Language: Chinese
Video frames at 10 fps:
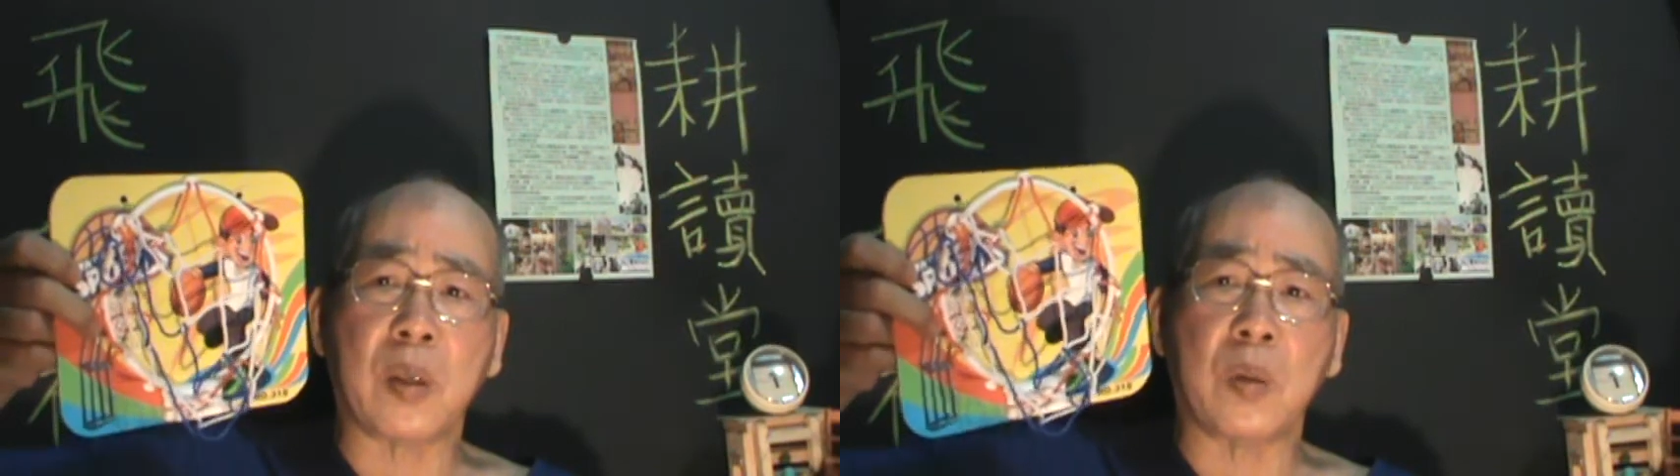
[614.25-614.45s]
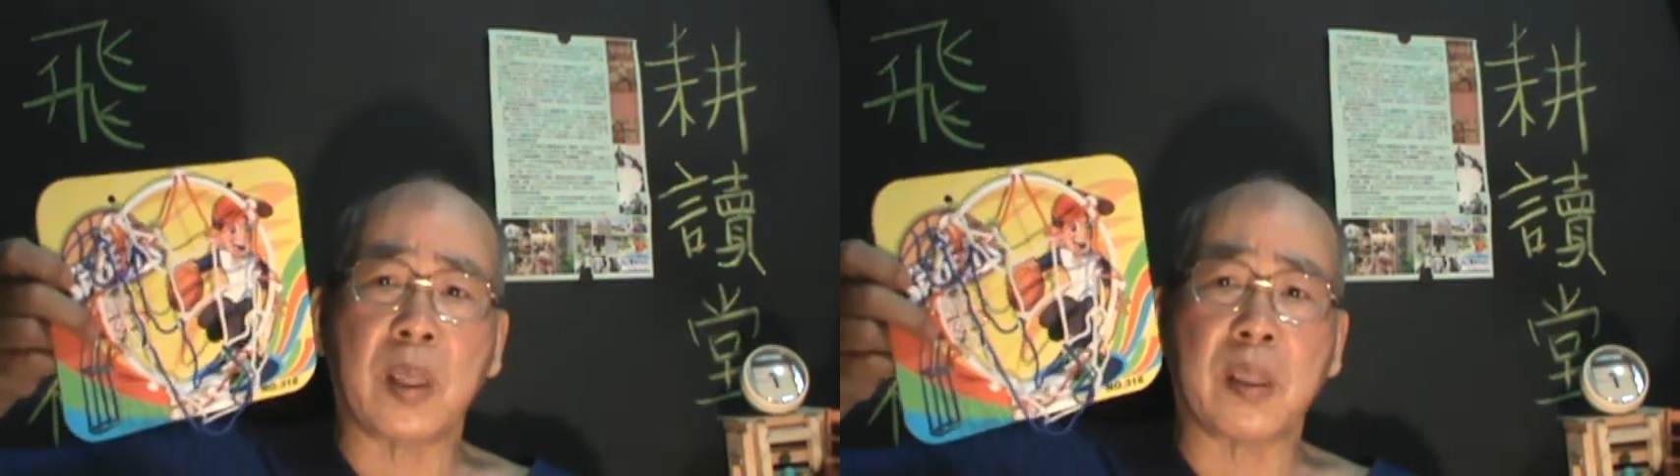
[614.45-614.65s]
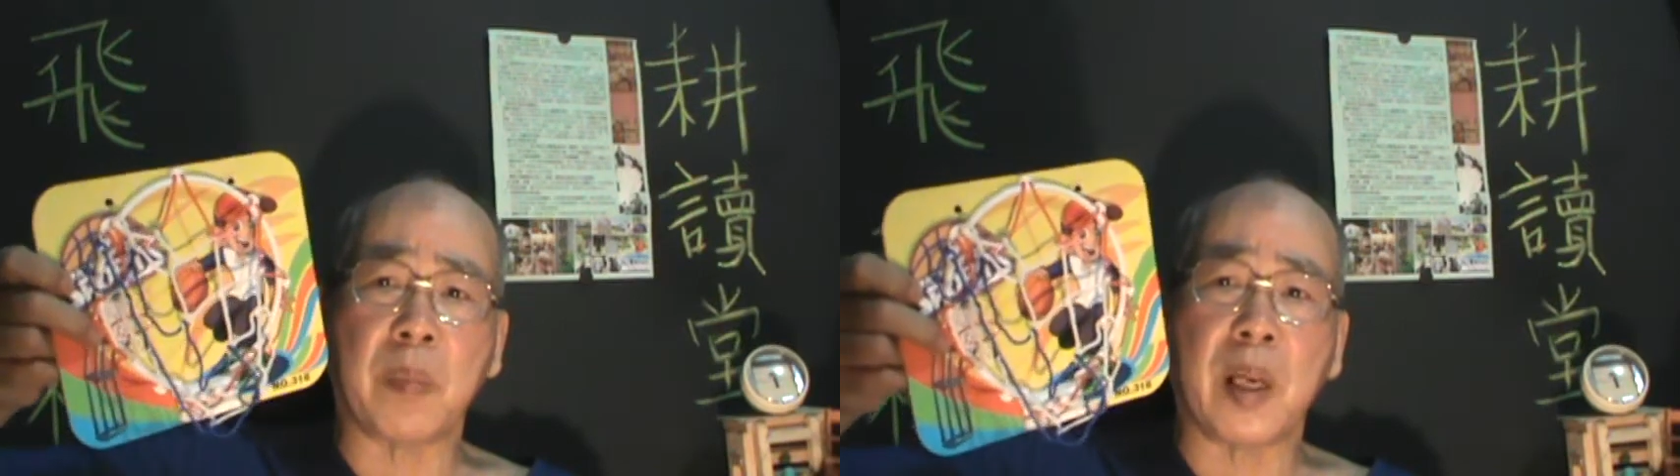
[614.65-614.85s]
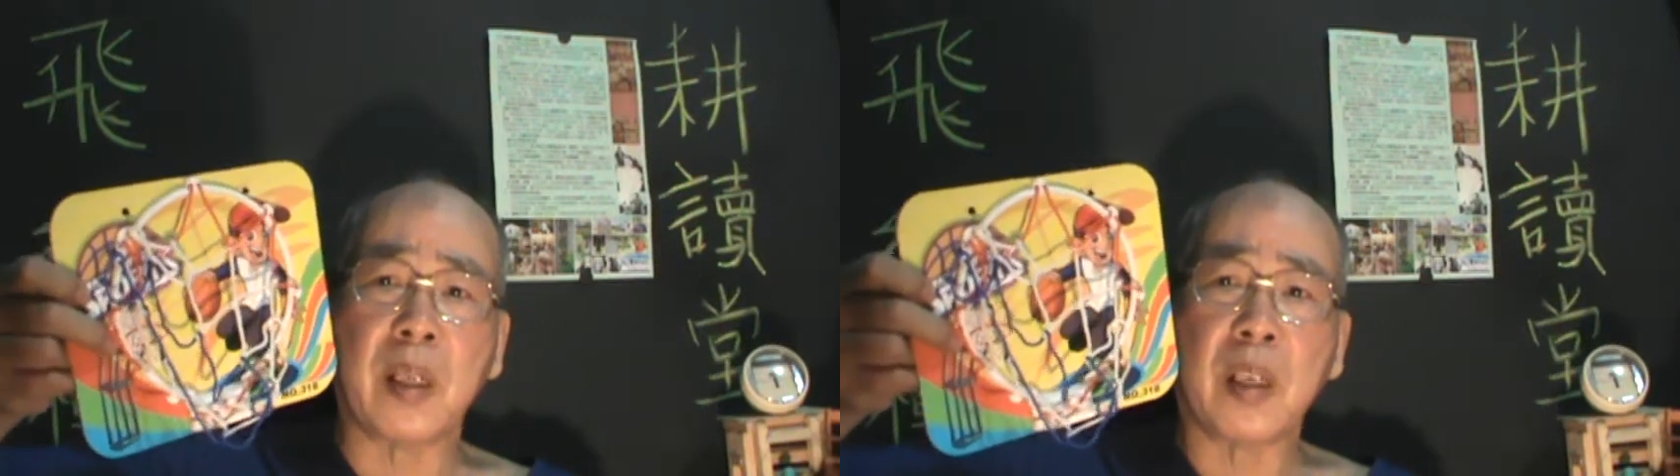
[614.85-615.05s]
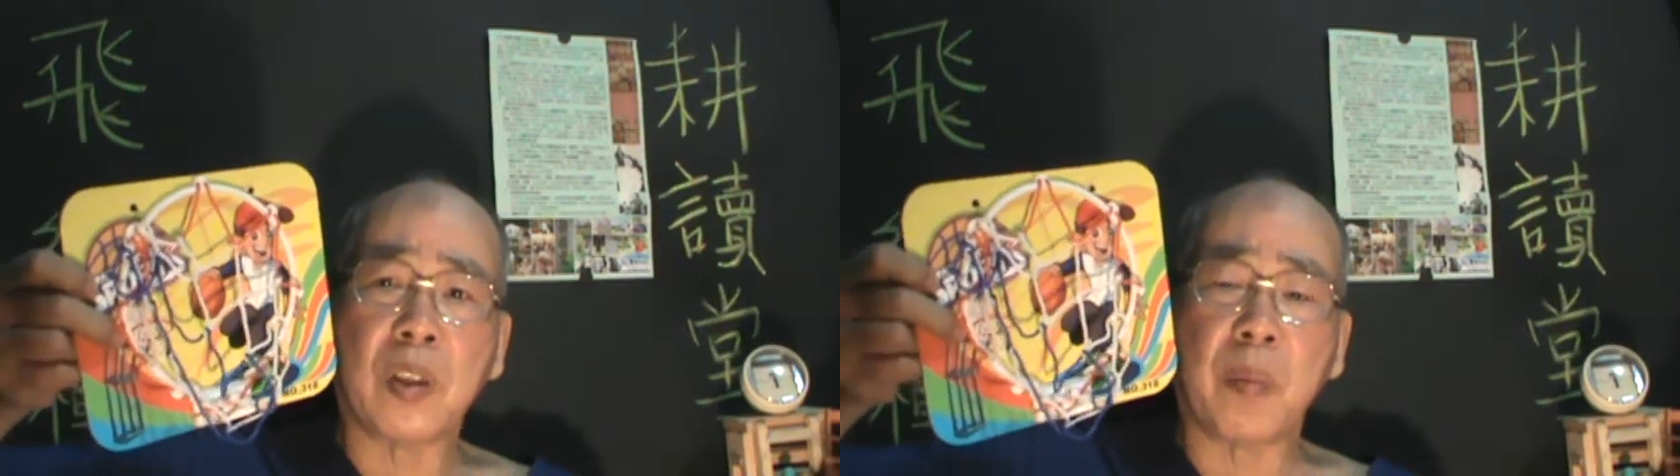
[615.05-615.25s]
空的什么
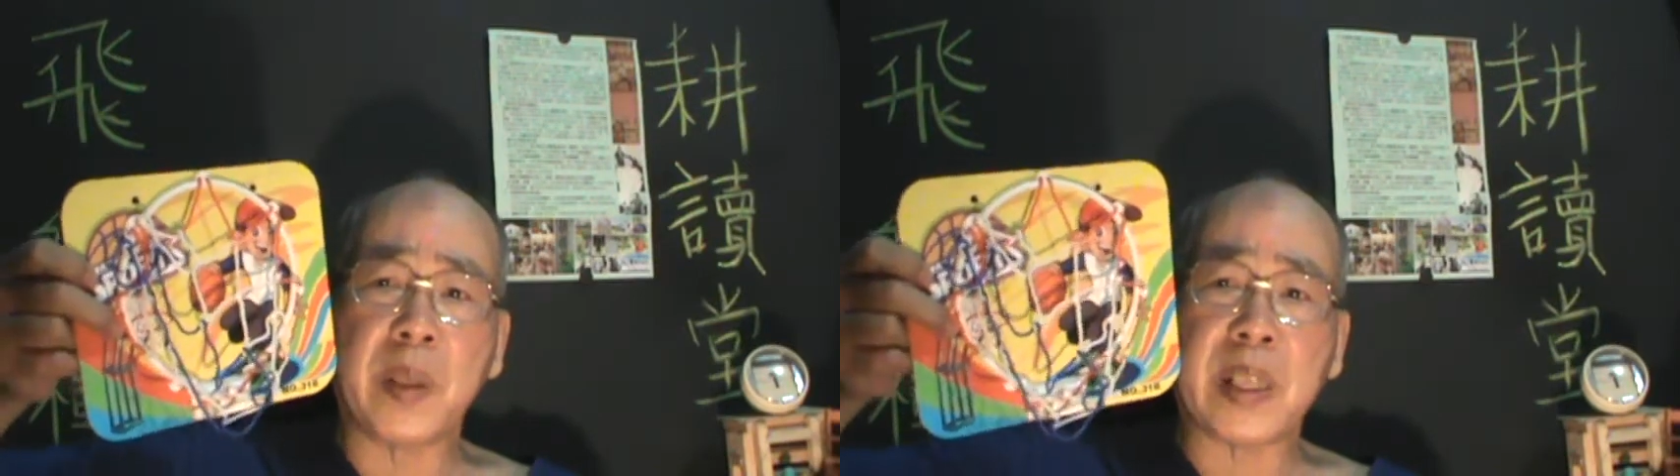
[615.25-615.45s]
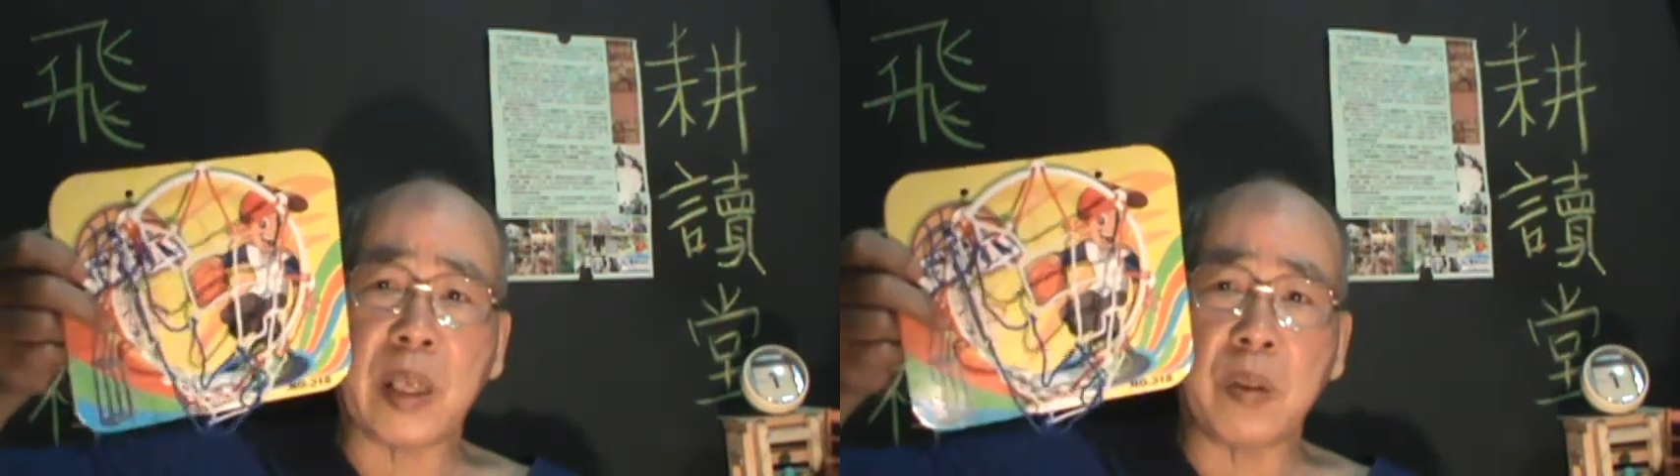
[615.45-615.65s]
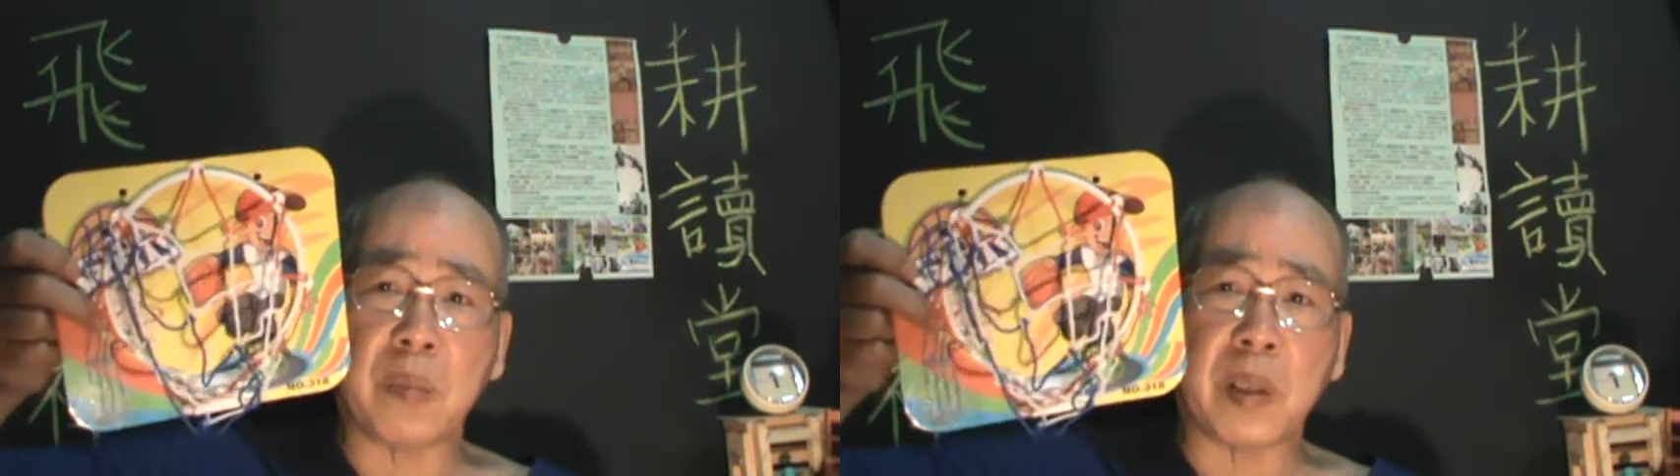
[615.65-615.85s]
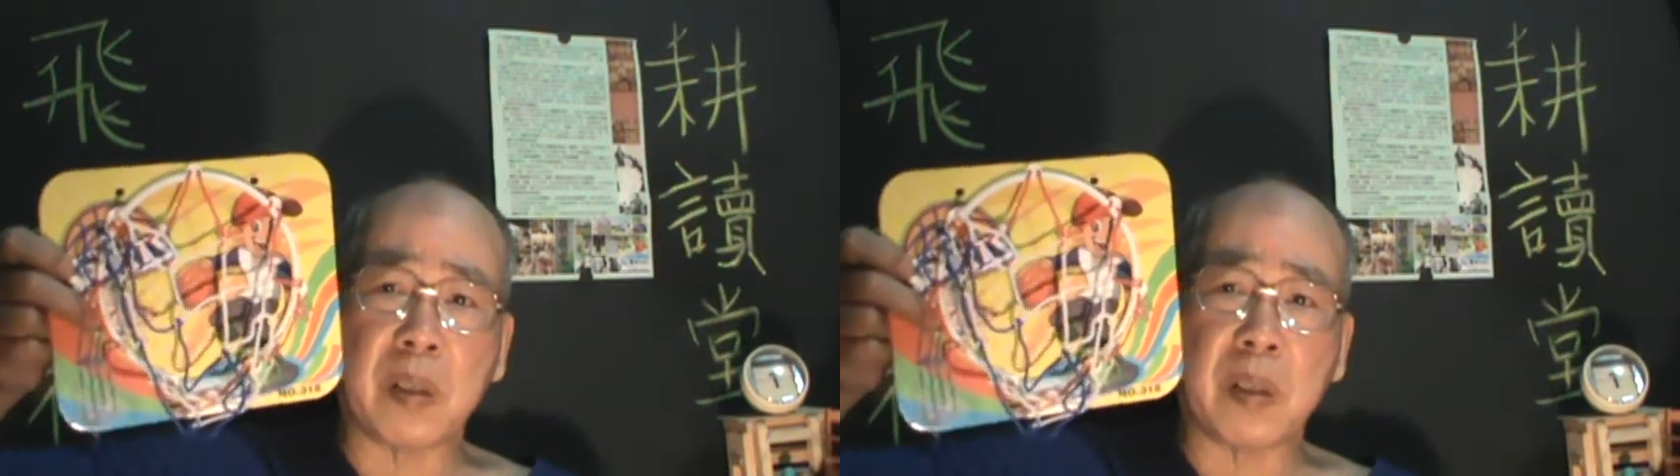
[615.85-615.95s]
都没在用嘛。